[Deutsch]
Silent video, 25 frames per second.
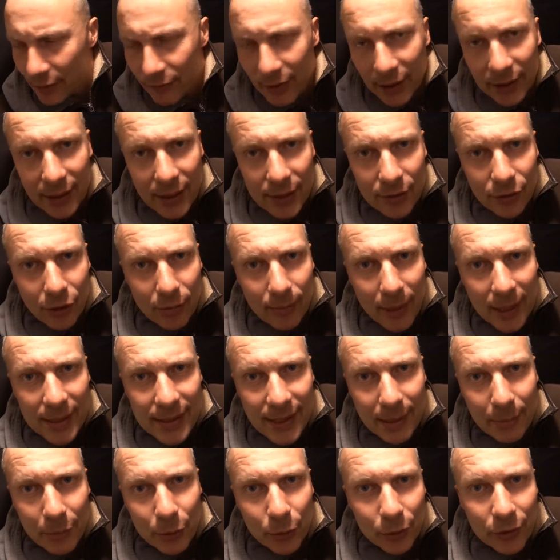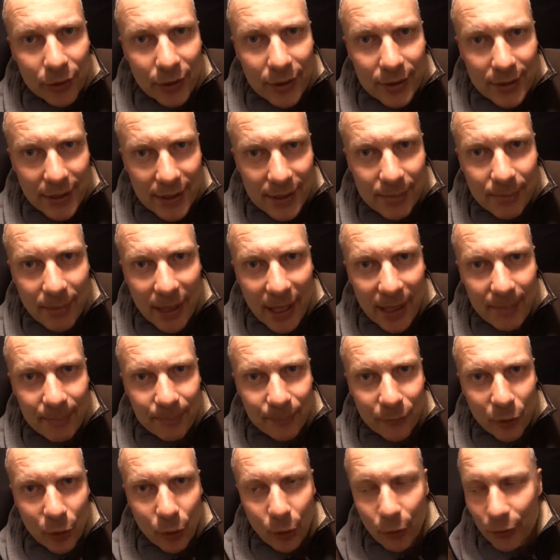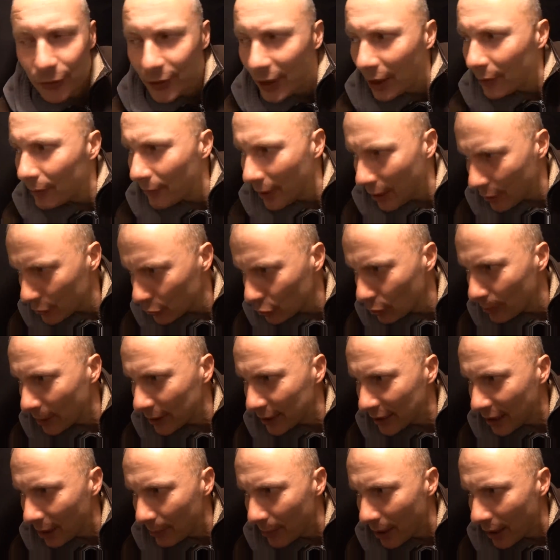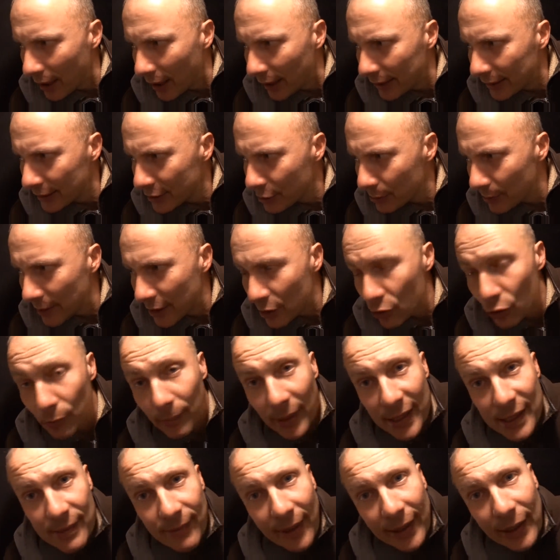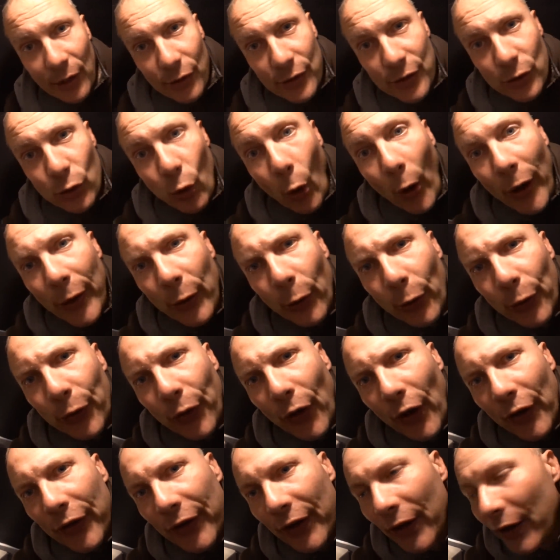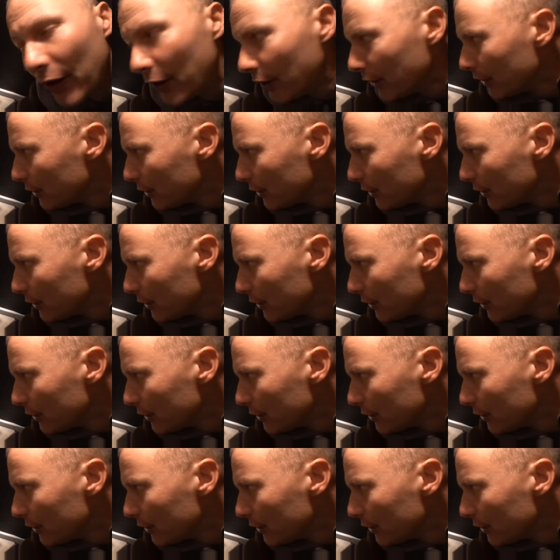Ich werde jetzt nochmal 10 Minuten hier sitzen bleiben und dann mache ich nochmal die Kamera an. Ich bin jetzt schon bei 2900.